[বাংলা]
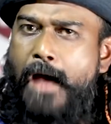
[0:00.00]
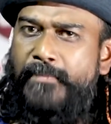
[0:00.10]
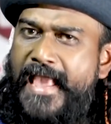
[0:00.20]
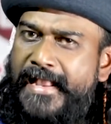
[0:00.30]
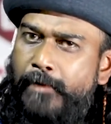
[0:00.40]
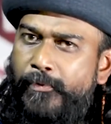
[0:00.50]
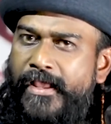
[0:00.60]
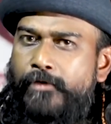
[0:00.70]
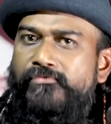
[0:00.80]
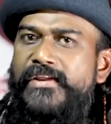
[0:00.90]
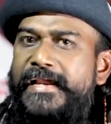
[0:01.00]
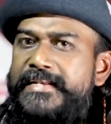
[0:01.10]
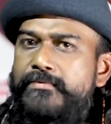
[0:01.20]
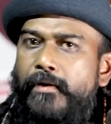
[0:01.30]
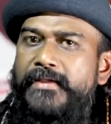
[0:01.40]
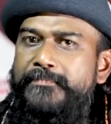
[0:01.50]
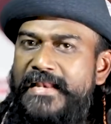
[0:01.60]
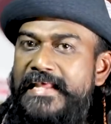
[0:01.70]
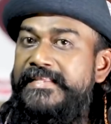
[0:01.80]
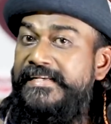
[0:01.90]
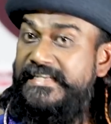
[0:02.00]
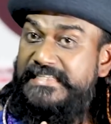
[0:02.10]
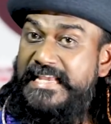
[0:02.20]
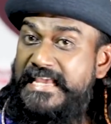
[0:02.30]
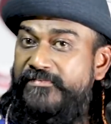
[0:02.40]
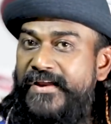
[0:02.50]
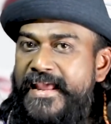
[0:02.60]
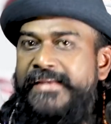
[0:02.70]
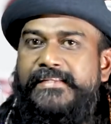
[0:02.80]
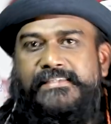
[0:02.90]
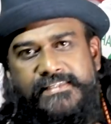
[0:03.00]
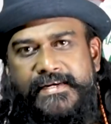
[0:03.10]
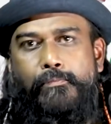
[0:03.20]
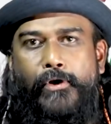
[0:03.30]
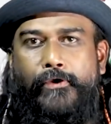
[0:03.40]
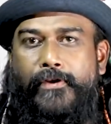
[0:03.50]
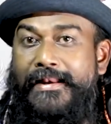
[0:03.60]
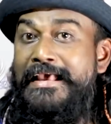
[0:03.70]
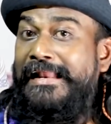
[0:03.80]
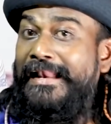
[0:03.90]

আমরা একের পর এক উইকেট কীভাবে বিলিয়ে দিয়ে এসেছি ইভেন এই টেস্টে সেটা মনে করেন